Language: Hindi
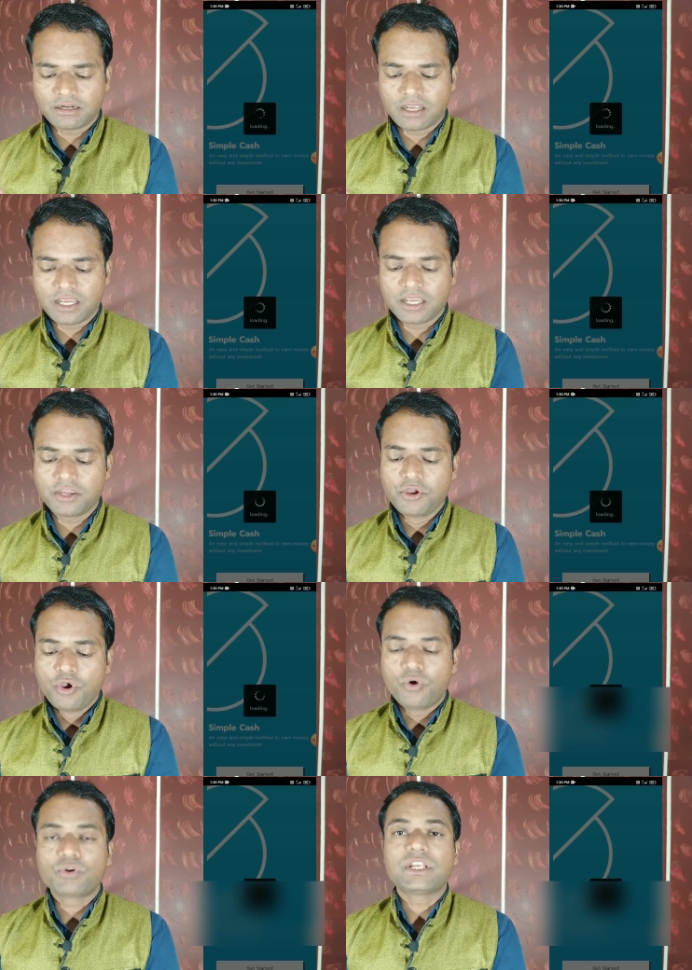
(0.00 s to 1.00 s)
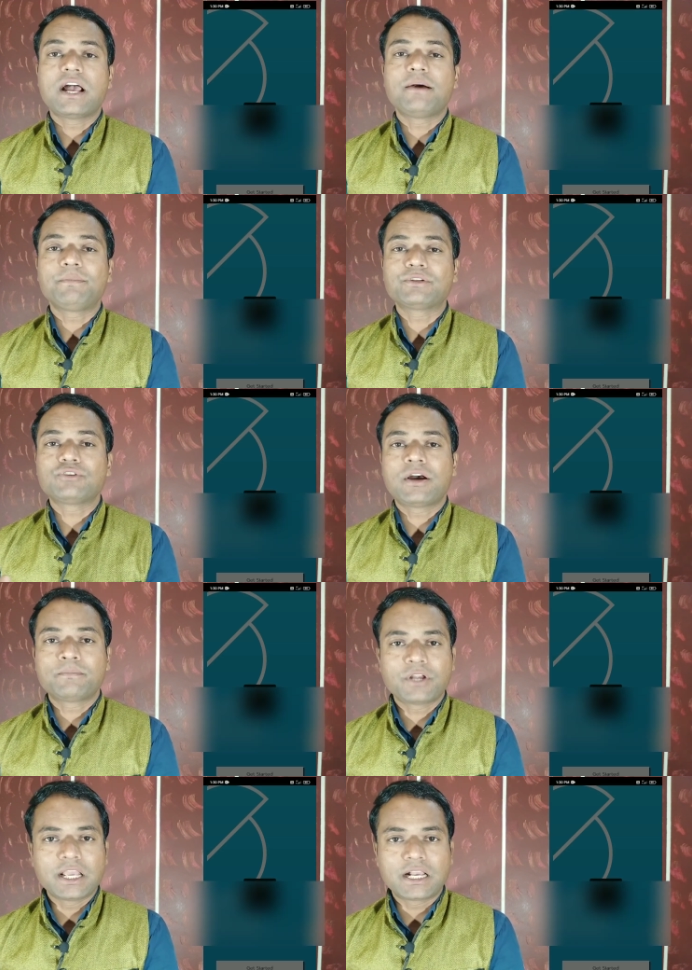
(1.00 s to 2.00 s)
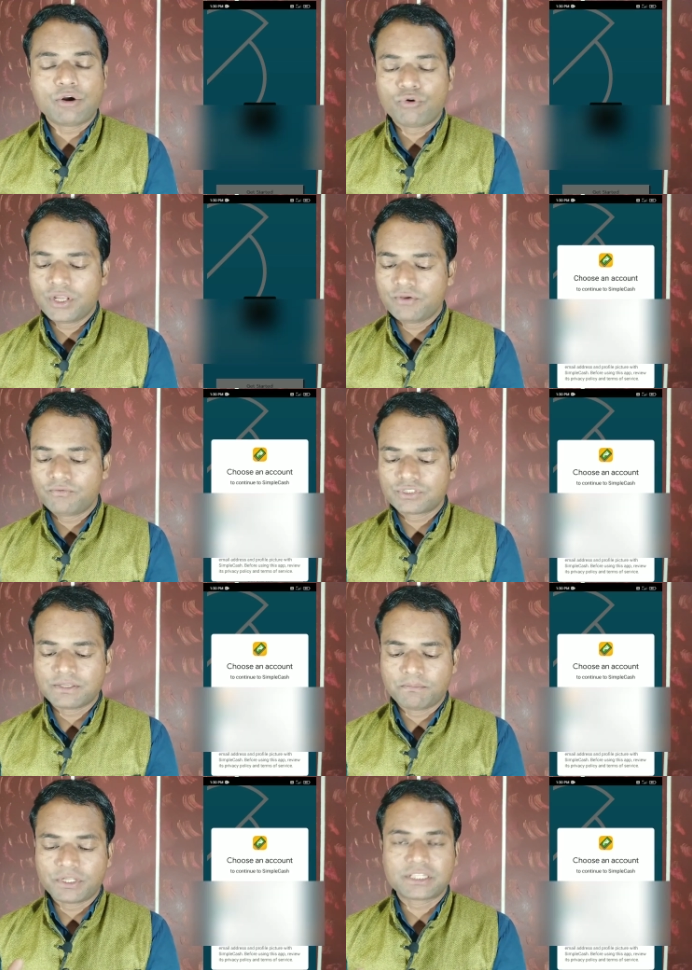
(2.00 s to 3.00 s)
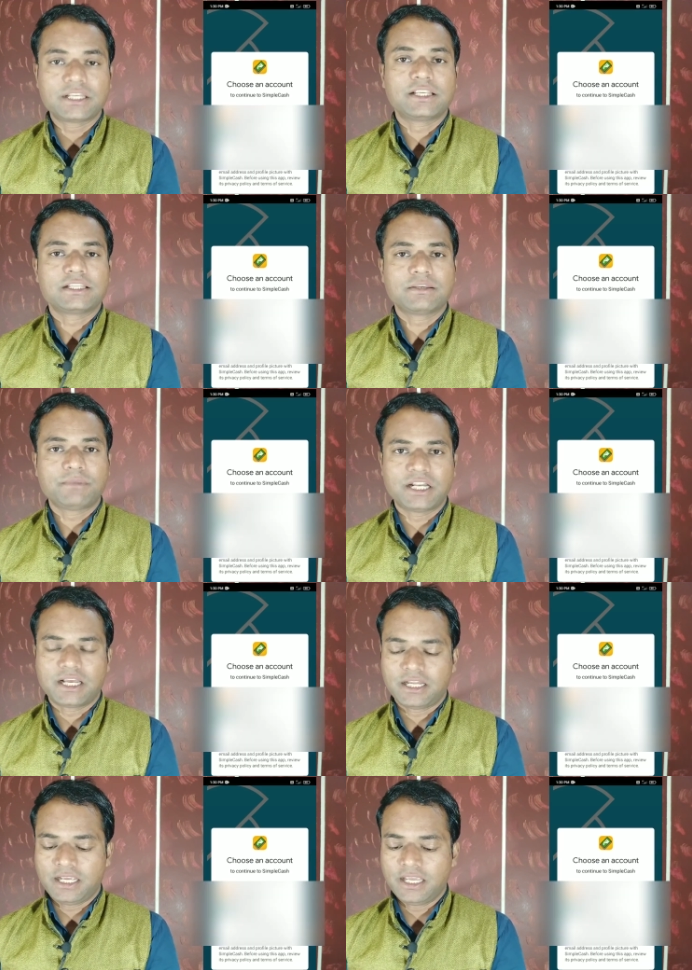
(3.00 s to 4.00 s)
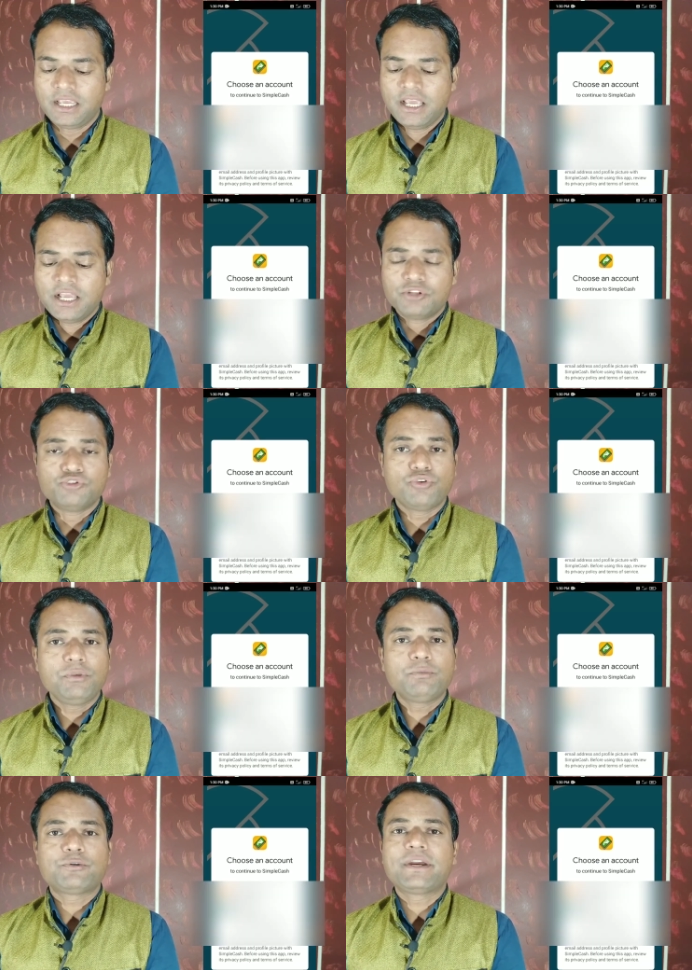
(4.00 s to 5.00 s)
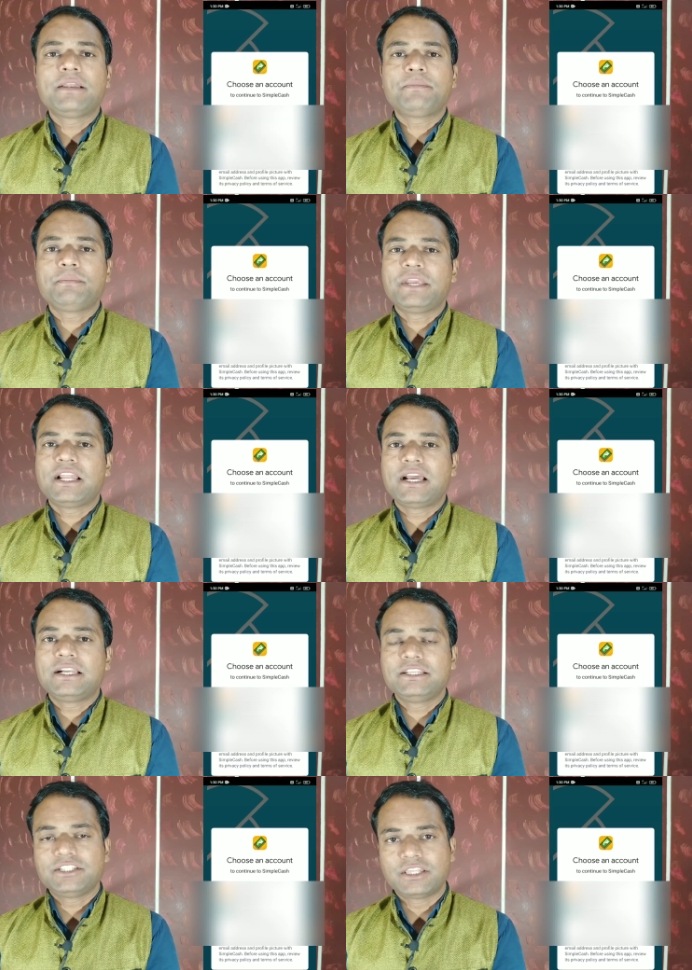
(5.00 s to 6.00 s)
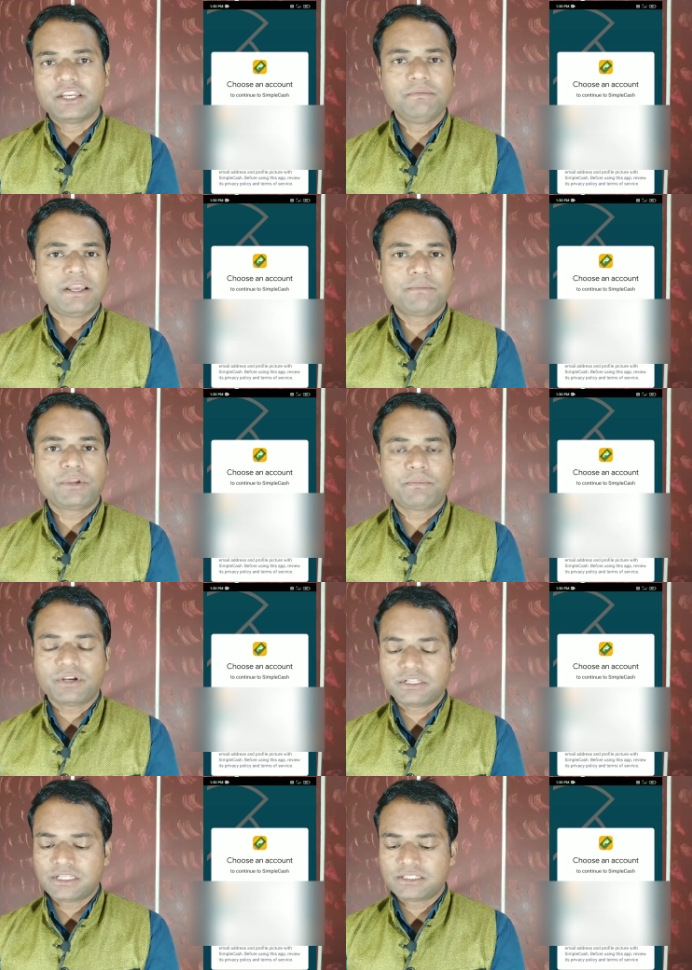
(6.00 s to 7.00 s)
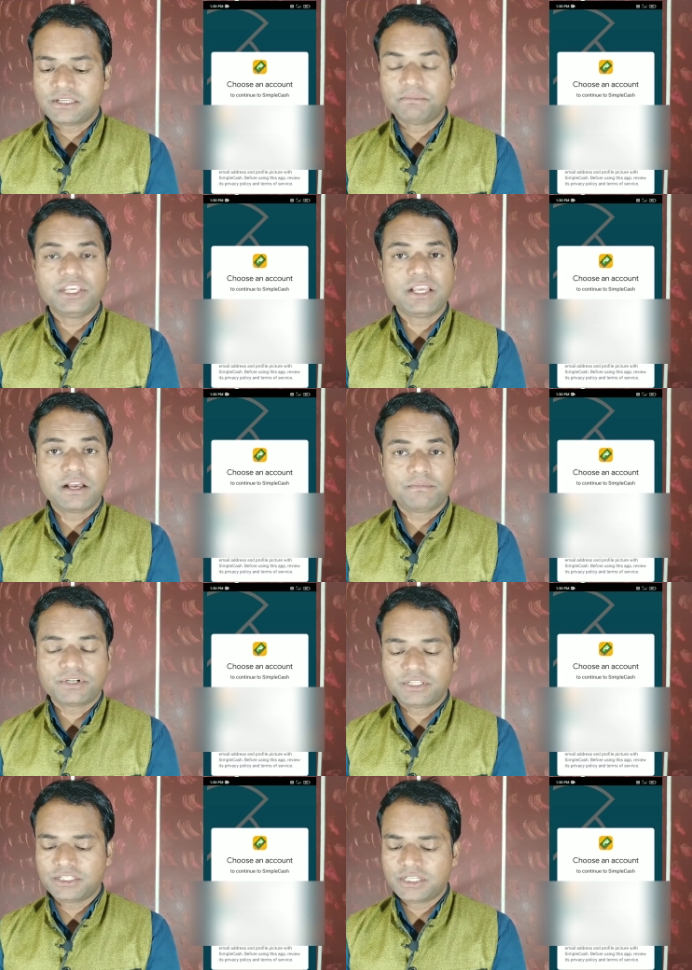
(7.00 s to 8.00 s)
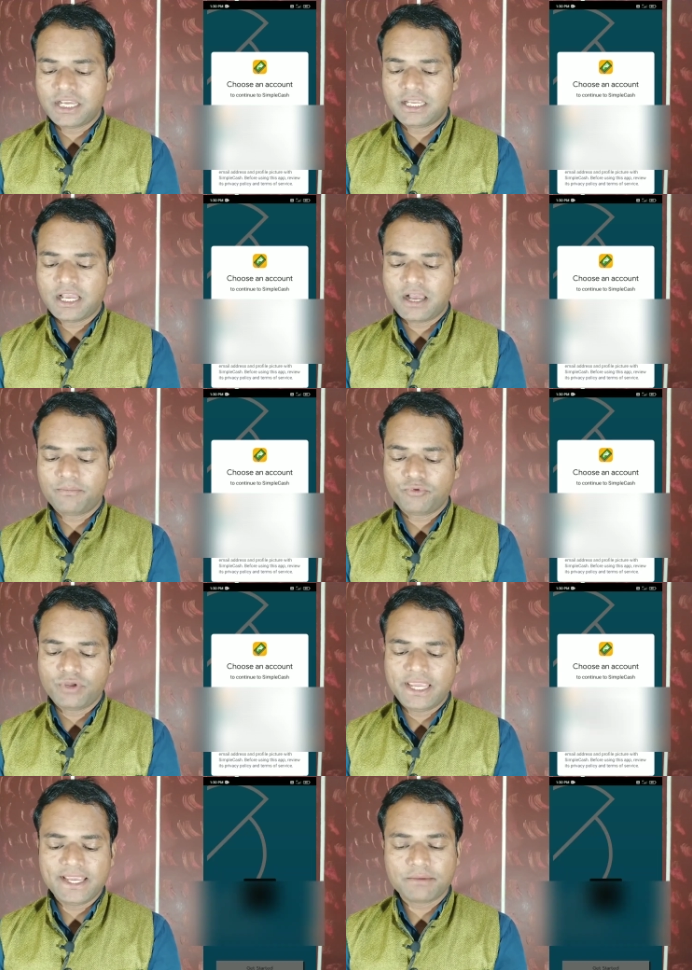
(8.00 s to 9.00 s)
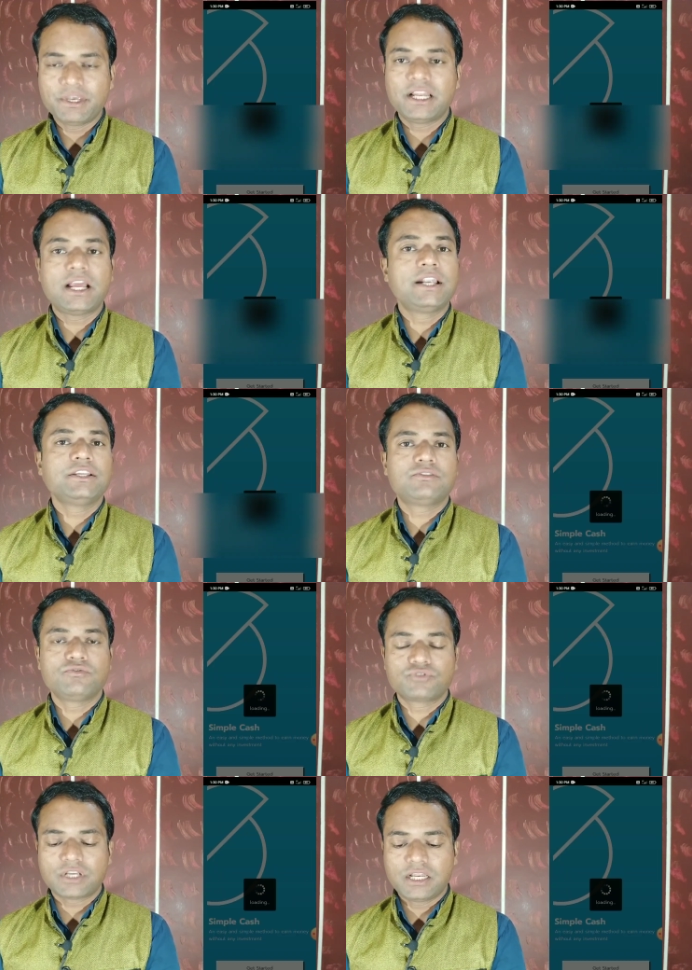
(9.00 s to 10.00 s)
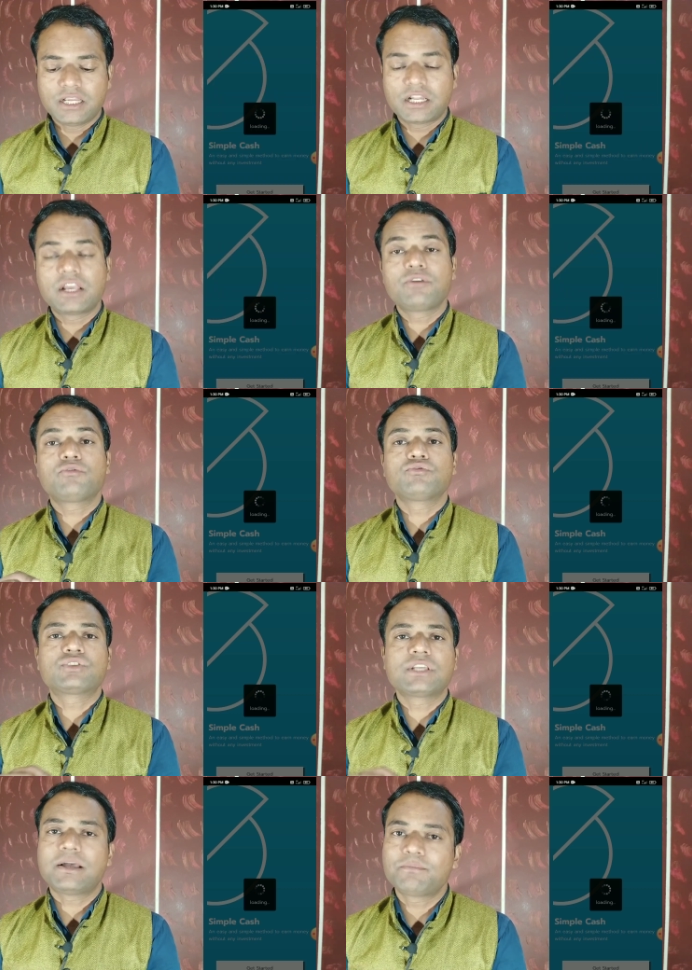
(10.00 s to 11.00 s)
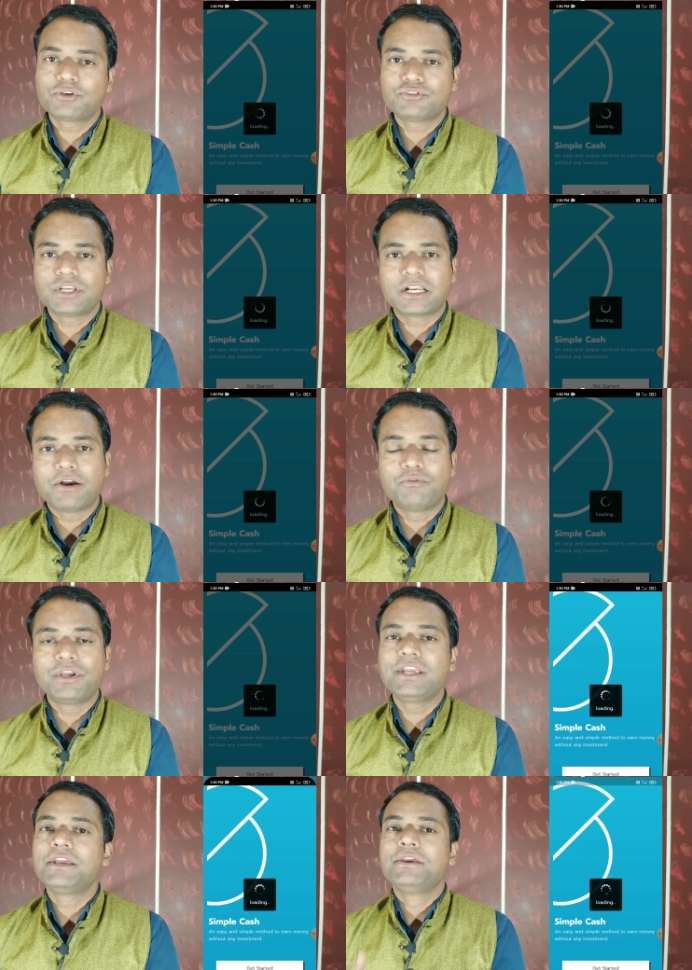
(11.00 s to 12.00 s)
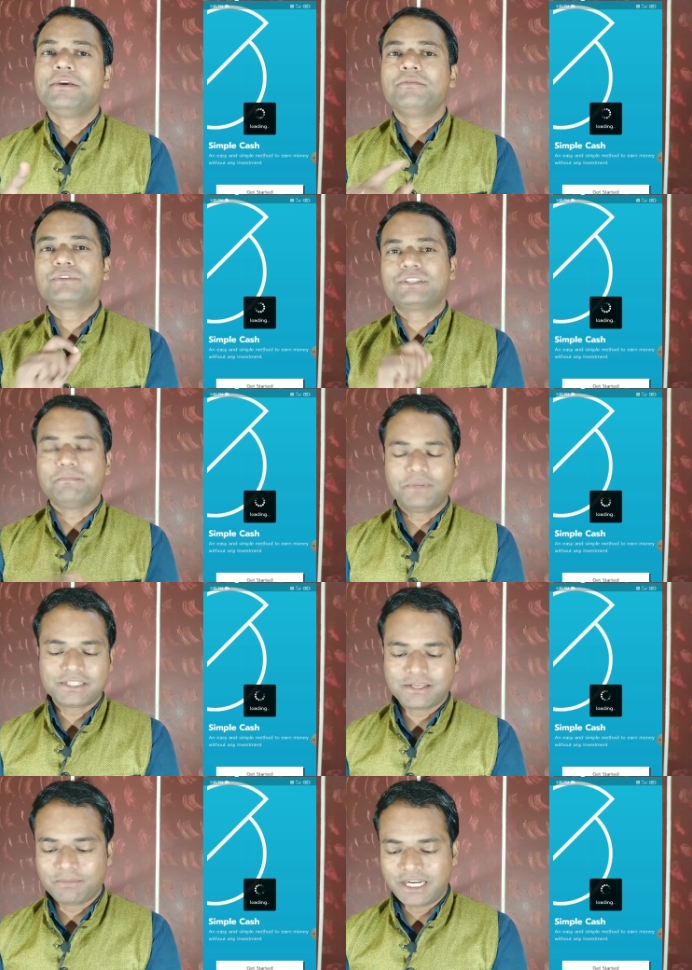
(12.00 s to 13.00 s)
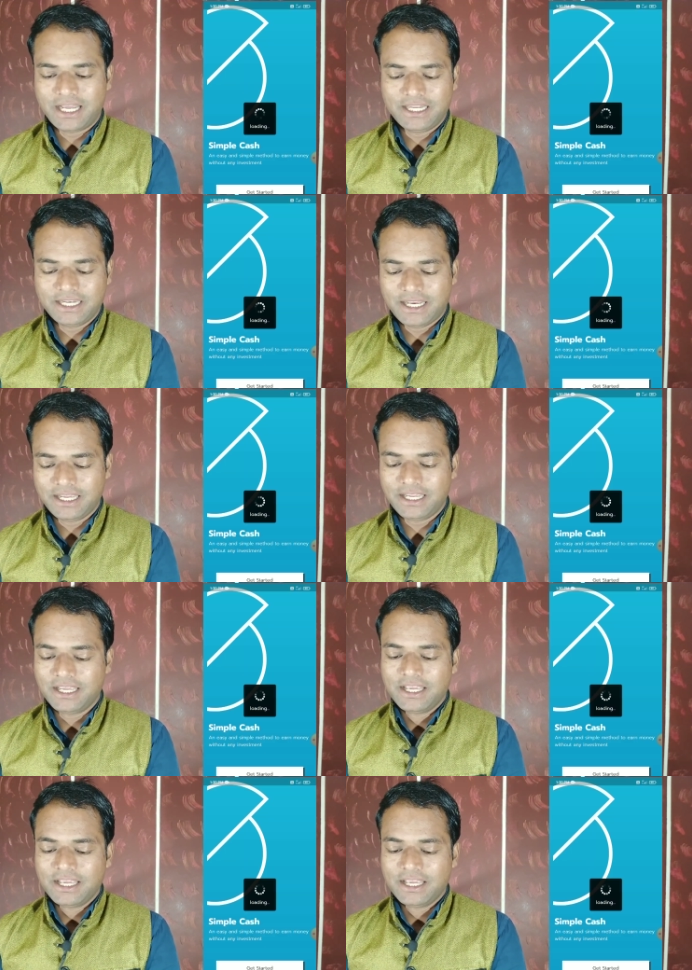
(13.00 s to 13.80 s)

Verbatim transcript: करना है और यहाँ पर जो आपका अकाउंट है वो सिंपल तरीके से बनाना है जो भी मोबाइल पे मेल आईडी जितनी भी आपके पास है सभी यहाँ पर दिख जाएगी आपको एक मेल आईडी चूज़ कर लेना है और उससे आपका जो अकाउंट है वो सिंपल सा बना लेना है